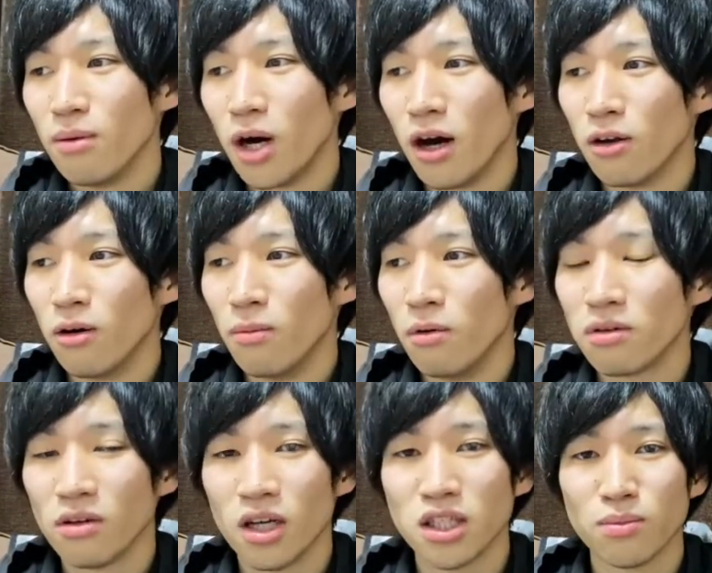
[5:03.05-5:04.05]
うん、あの
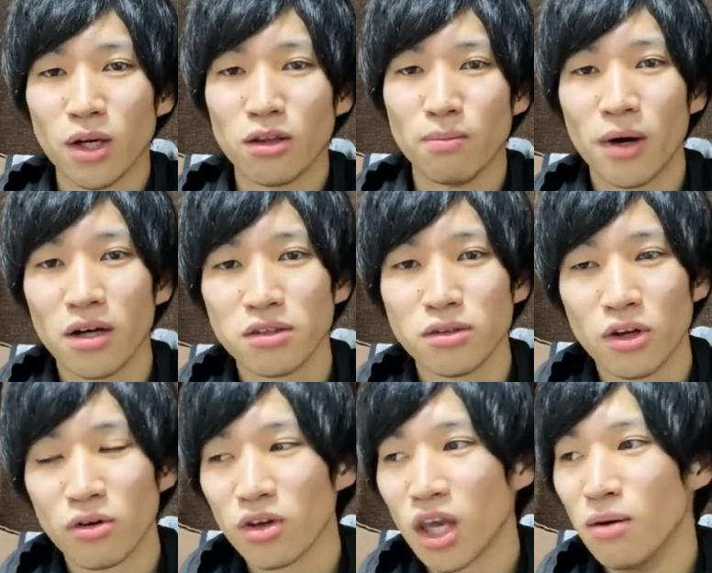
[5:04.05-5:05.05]
僕がもやってるパズラ
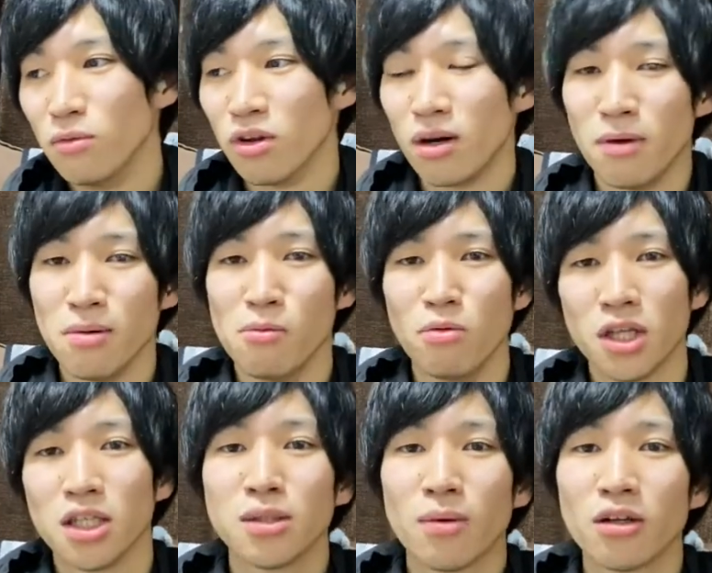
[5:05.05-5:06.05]
のゲームの名前ももう
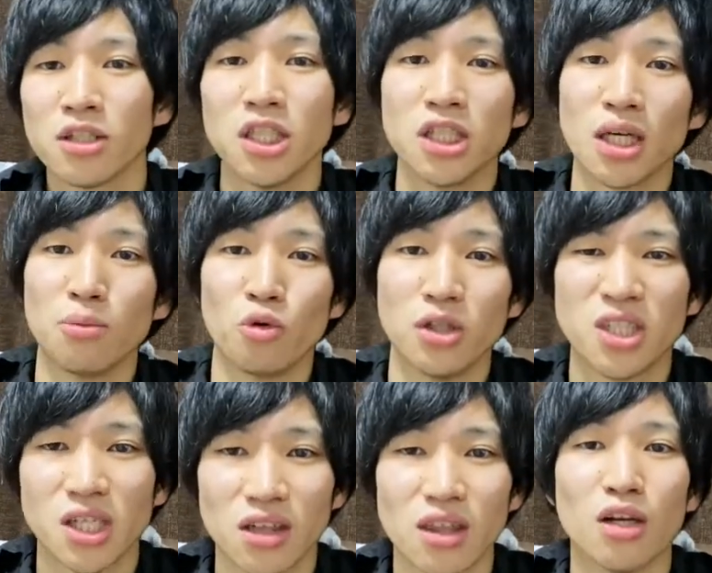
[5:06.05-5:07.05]
鉄丸尻三郎にし
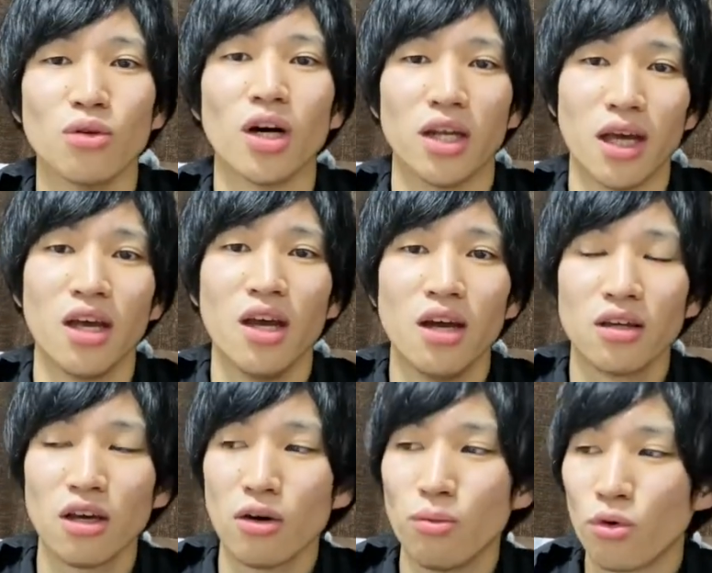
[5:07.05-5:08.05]
ちゃったりとかね
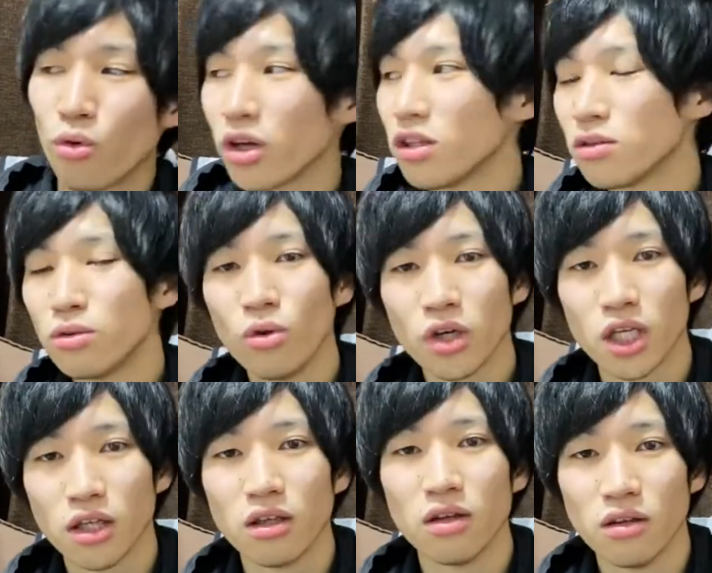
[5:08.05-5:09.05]
結構もうこれすごい気
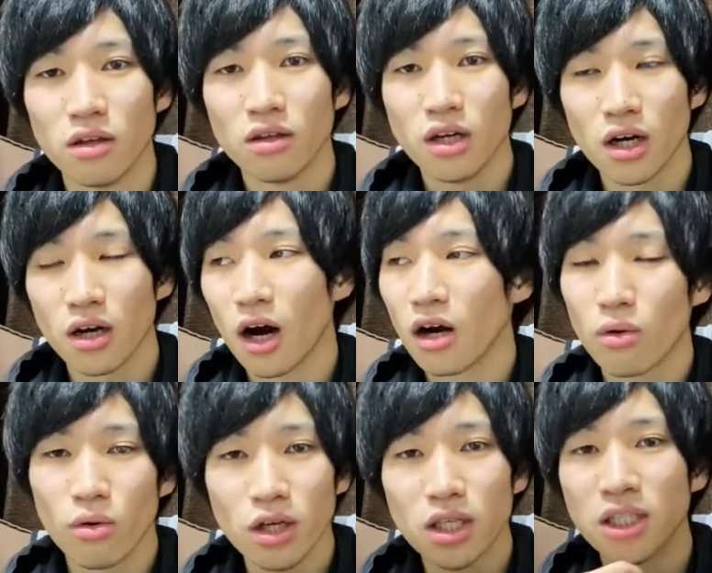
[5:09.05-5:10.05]
に入ってるなんかかっ
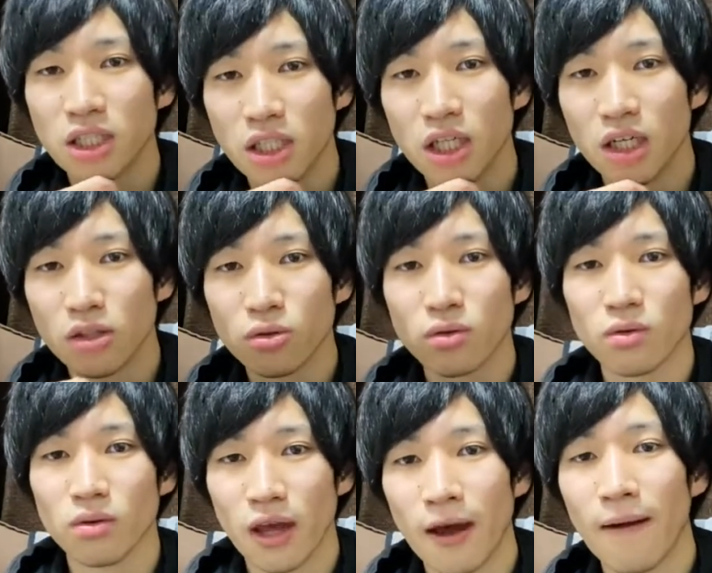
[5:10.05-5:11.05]
こいいしちょっと
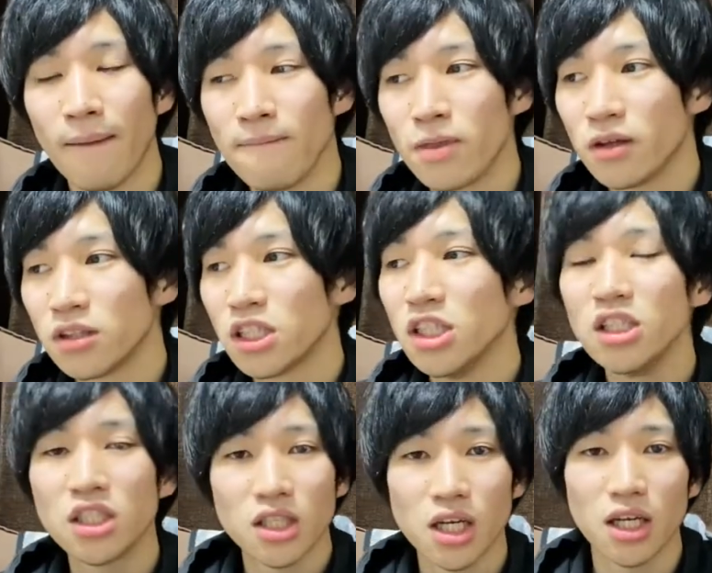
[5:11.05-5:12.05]
ね紳
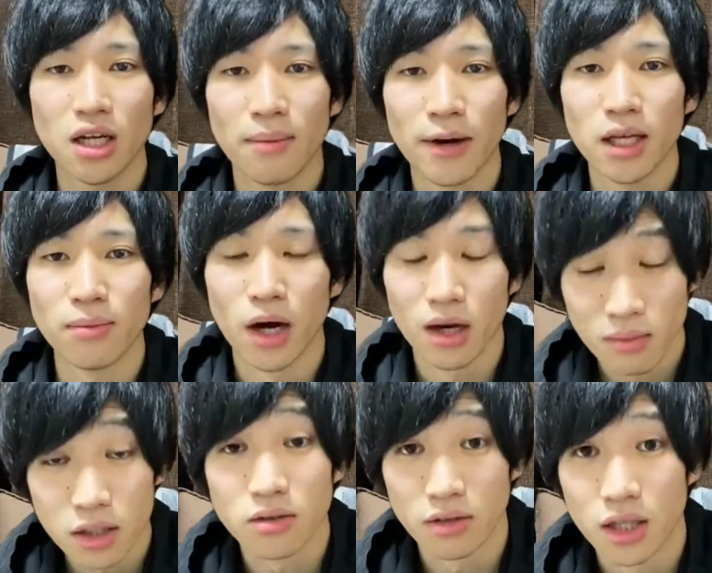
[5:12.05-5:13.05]
士的な名前でもあり
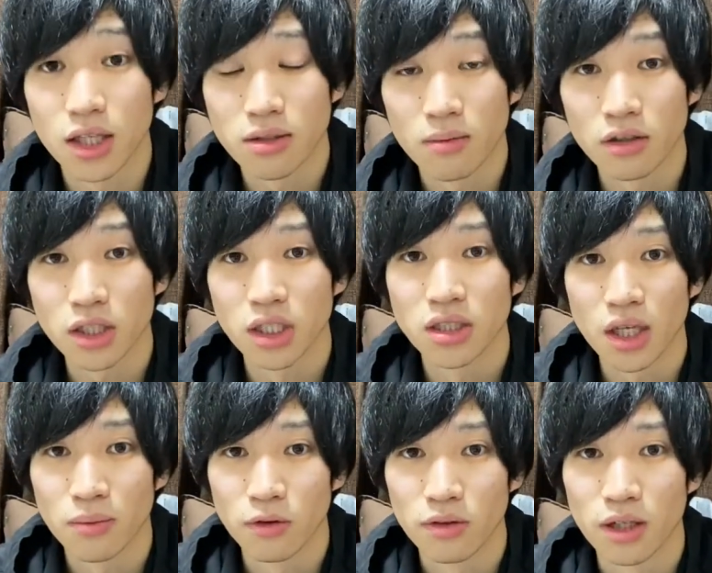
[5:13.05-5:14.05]
ますよね鉄丸尻
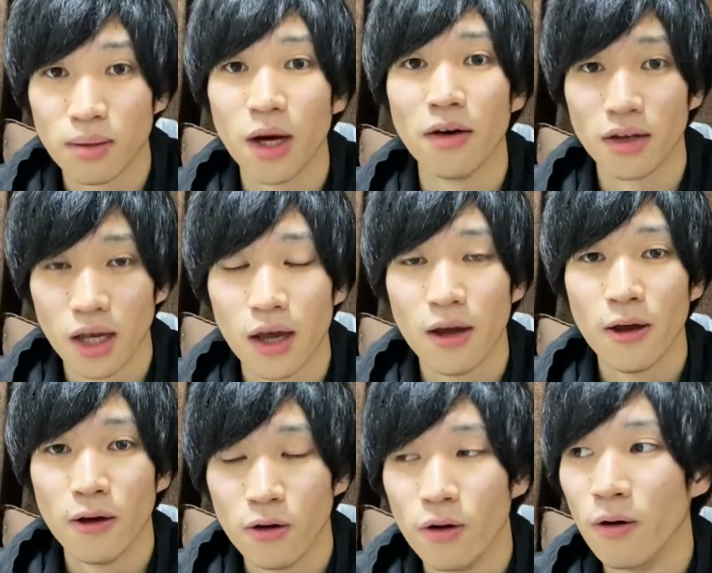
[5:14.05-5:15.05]
三郎って名前はね
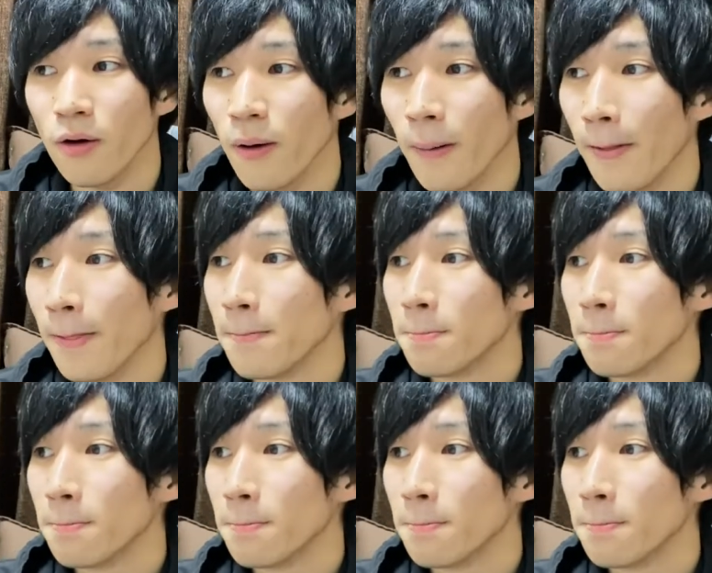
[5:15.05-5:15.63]
うん